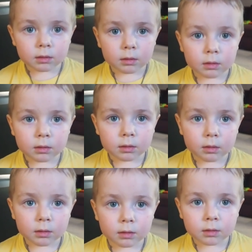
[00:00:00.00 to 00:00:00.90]
Ну,
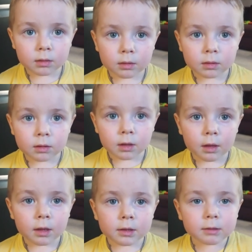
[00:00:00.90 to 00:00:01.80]
чего надо сказать?
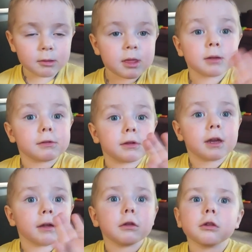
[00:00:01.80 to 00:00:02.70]
До
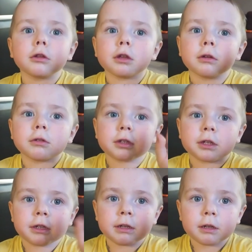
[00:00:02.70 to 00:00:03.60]
свидания,
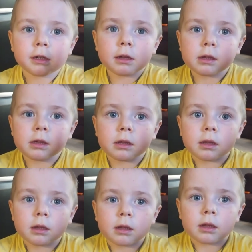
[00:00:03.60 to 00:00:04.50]
девочки.
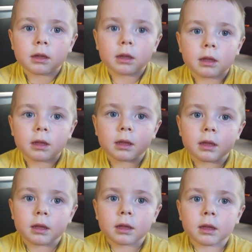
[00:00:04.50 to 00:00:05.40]
Ну и
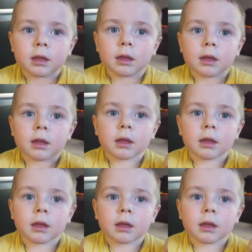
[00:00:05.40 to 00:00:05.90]
чего еще?